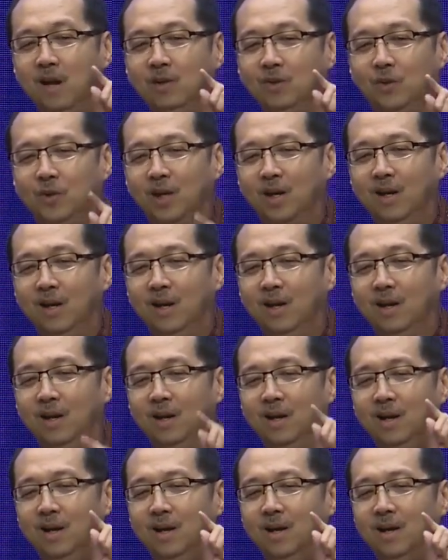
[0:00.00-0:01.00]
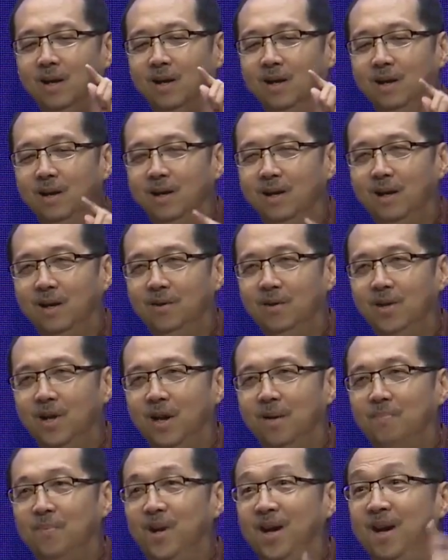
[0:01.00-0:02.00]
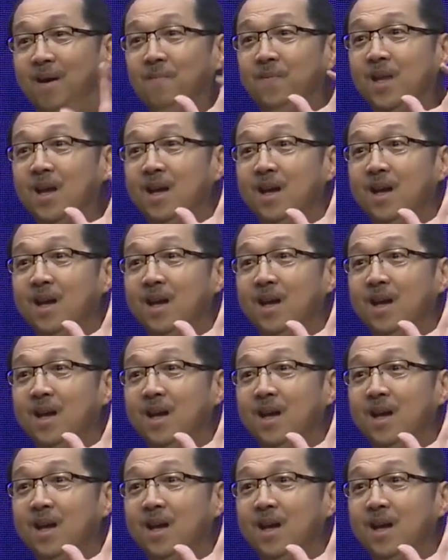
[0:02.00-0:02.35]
Janganlah hendaknya apa?